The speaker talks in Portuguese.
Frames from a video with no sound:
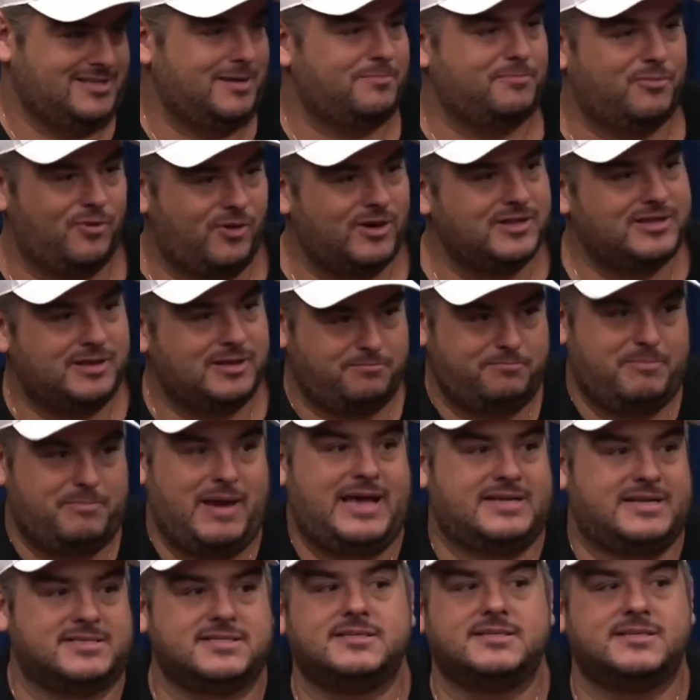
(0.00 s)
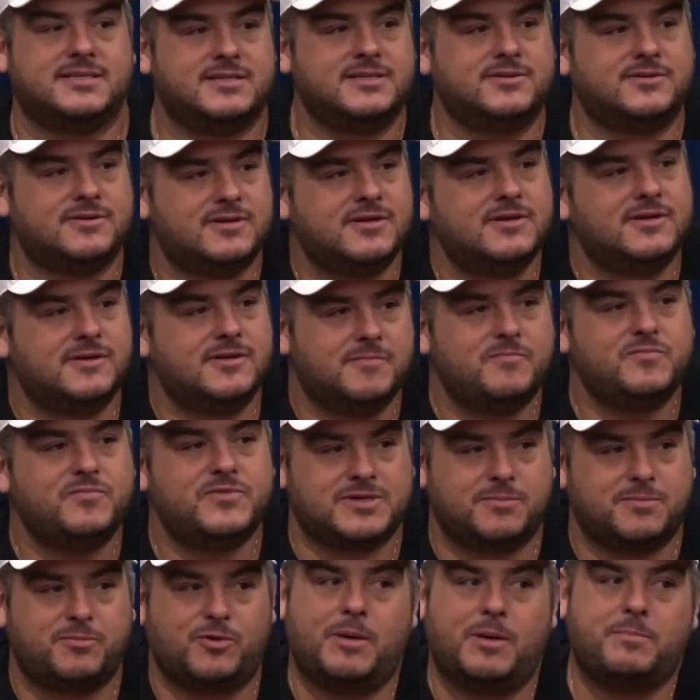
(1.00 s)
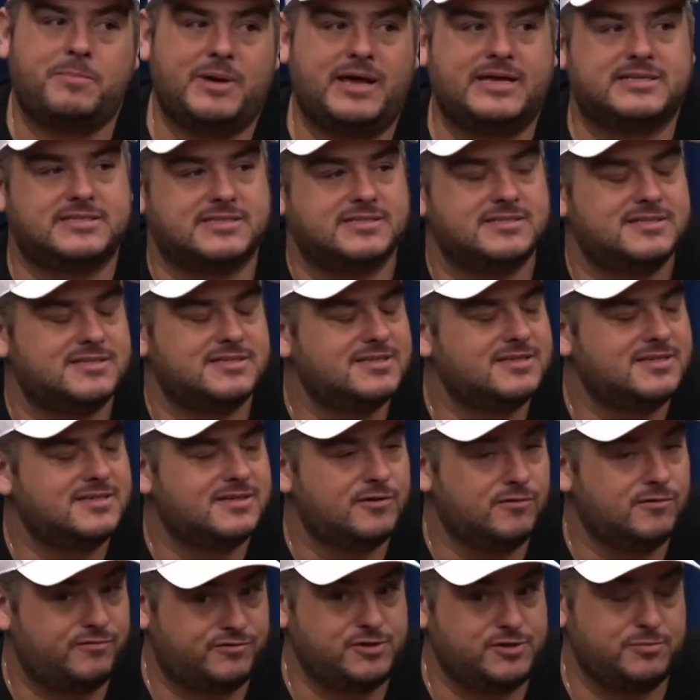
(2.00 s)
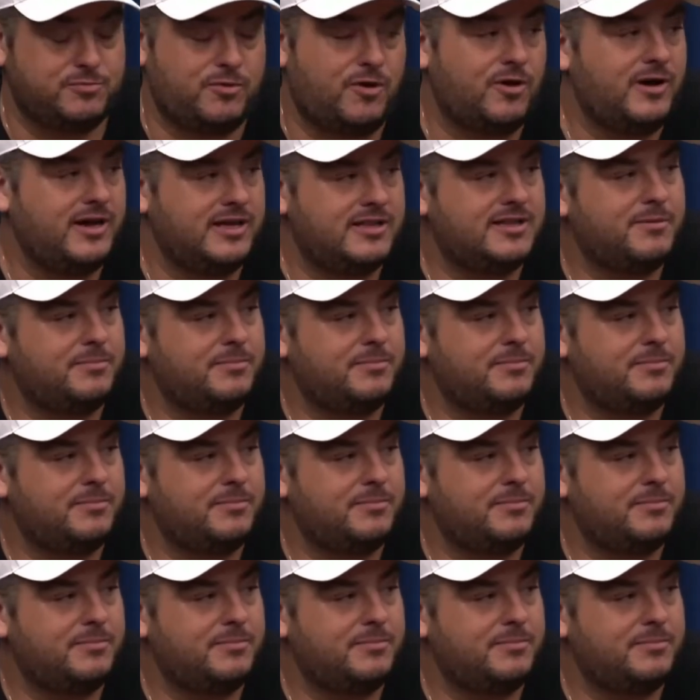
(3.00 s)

porra te- pesa, entendeu? Pode crer, pode essa porra pesa. É, o, futebol ainda o